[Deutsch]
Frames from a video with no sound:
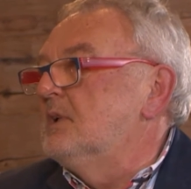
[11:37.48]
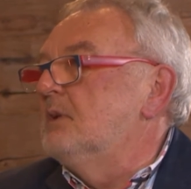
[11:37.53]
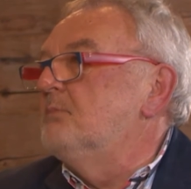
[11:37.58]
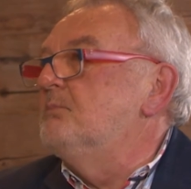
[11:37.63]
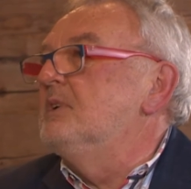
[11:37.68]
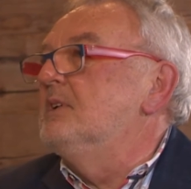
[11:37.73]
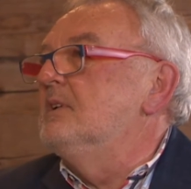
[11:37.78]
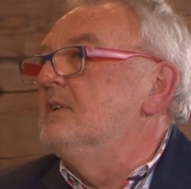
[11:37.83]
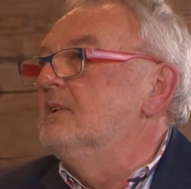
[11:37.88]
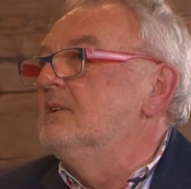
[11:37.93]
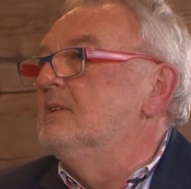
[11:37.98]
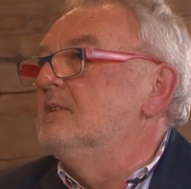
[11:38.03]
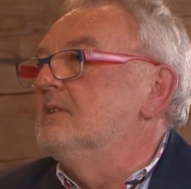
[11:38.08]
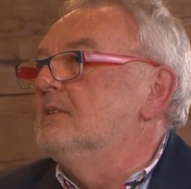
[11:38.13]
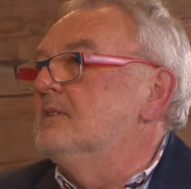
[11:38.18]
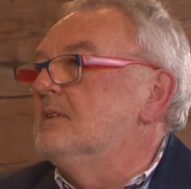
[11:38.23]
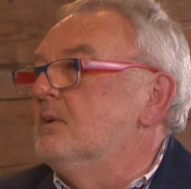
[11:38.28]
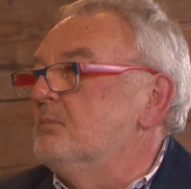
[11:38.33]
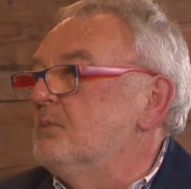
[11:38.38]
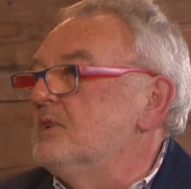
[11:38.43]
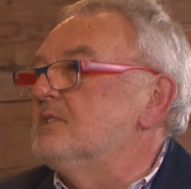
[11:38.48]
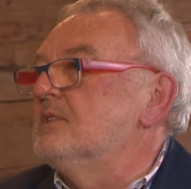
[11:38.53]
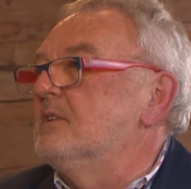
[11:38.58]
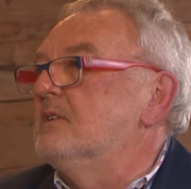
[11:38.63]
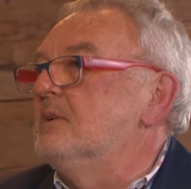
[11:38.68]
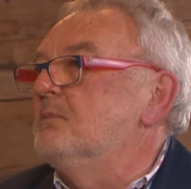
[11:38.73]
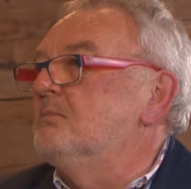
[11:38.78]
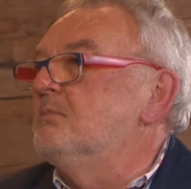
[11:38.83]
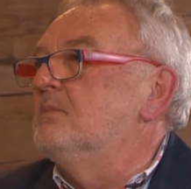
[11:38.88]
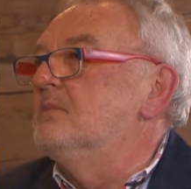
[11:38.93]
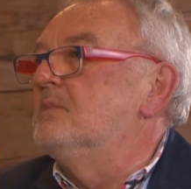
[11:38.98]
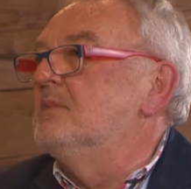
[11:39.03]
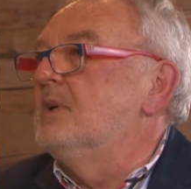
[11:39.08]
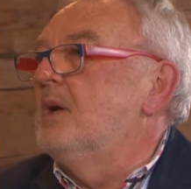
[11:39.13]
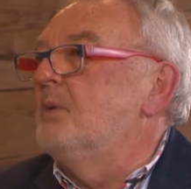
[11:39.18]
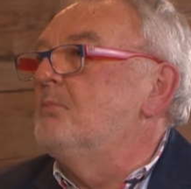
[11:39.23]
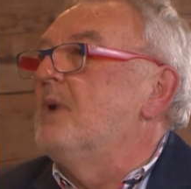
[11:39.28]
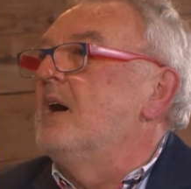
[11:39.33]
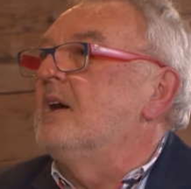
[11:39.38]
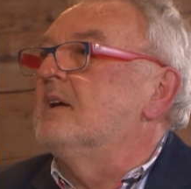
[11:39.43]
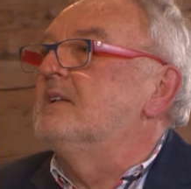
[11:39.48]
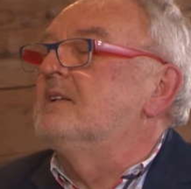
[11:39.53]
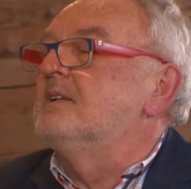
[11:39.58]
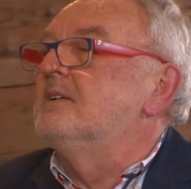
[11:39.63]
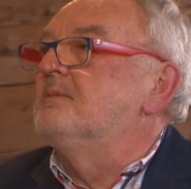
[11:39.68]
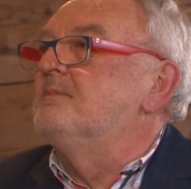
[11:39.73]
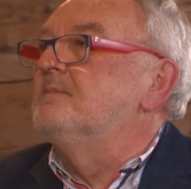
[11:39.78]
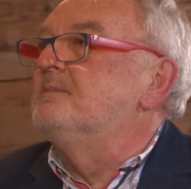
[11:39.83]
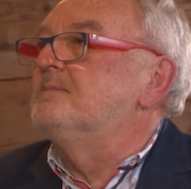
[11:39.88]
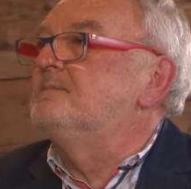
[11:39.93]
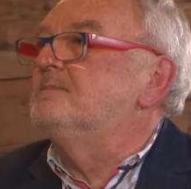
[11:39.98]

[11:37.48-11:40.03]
damit haben wir es dann im, am Markt. Und da